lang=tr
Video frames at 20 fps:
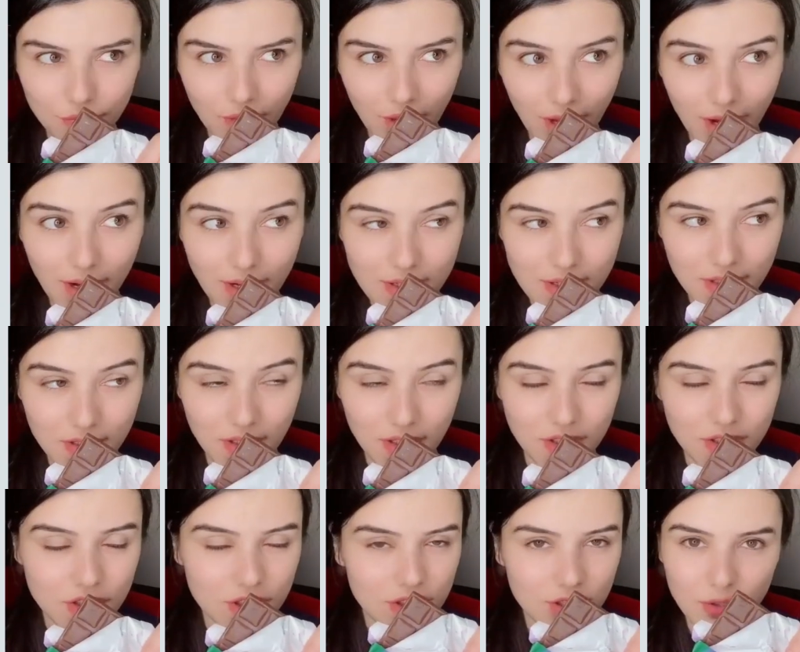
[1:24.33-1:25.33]
Gerçekten
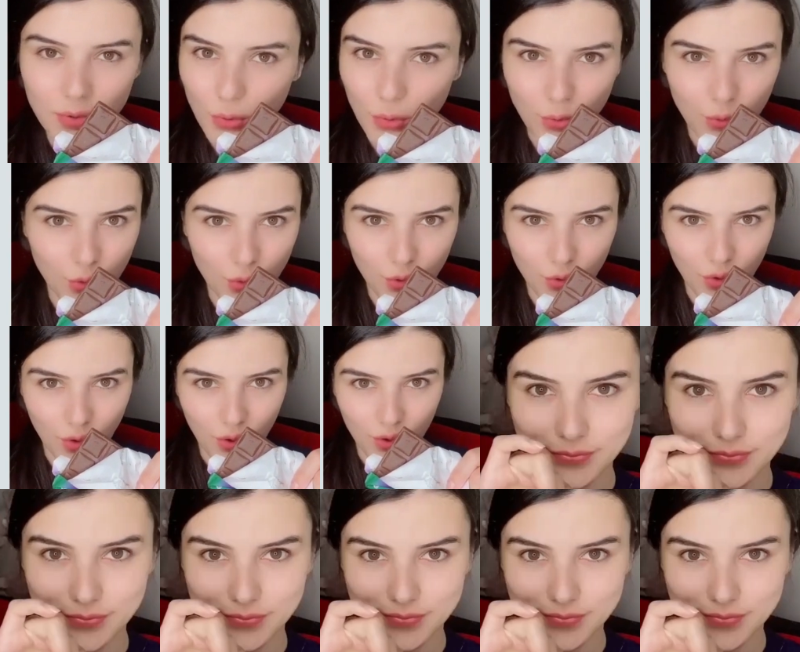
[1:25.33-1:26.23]
aşırı yoğun kokuyor.